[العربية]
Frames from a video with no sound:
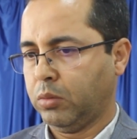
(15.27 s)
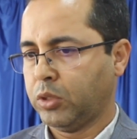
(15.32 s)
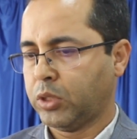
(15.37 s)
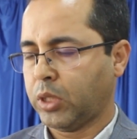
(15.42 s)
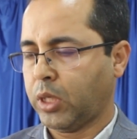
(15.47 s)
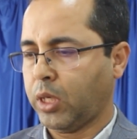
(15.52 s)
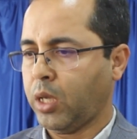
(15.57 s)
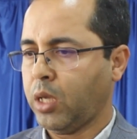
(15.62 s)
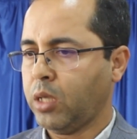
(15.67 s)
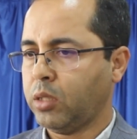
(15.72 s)

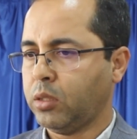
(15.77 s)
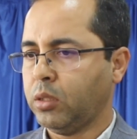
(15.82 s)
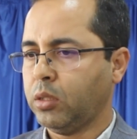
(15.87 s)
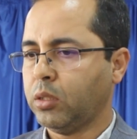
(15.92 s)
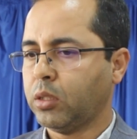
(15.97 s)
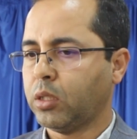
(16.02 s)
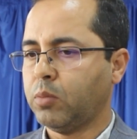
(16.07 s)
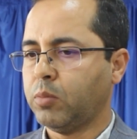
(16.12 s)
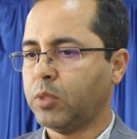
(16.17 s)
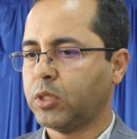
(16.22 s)
اجراء
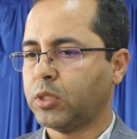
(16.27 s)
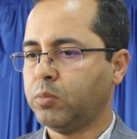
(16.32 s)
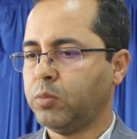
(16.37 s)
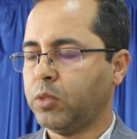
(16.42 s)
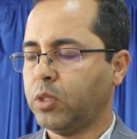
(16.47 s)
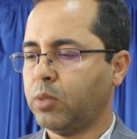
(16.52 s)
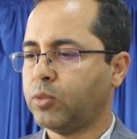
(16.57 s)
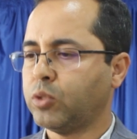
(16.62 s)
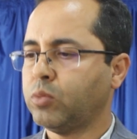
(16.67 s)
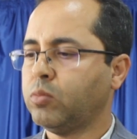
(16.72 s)
عادي كما
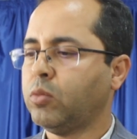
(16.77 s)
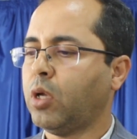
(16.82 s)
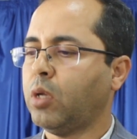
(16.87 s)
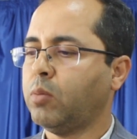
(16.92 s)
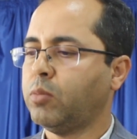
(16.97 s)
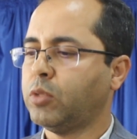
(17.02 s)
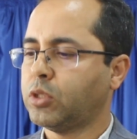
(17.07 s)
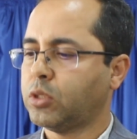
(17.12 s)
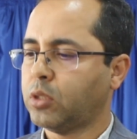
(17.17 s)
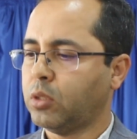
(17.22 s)
سمينا مجموعه
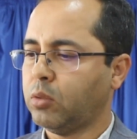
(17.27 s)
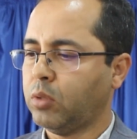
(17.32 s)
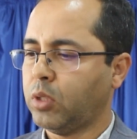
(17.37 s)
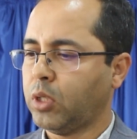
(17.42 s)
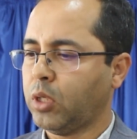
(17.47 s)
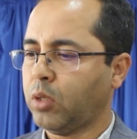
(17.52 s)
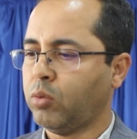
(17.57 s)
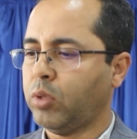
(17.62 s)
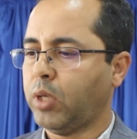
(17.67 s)
من الشوارع